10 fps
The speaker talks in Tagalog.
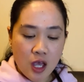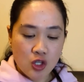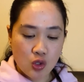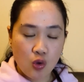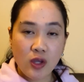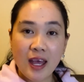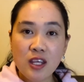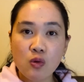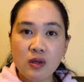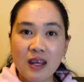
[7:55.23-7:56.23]
So yan
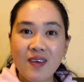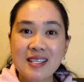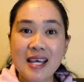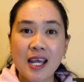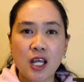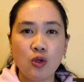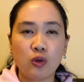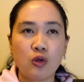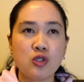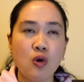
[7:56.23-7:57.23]
yung advice sa akin ng
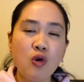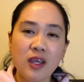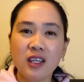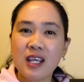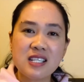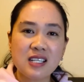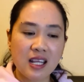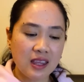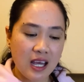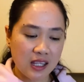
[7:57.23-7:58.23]
doktor. So okay,
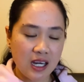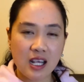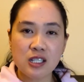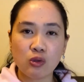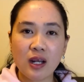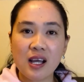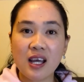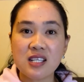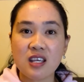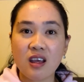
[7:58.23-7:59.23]
tiisgan natin. Is ko talaga
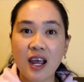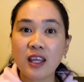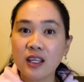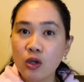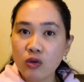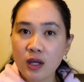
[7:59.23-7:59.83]
guys, eh, kahit ngayon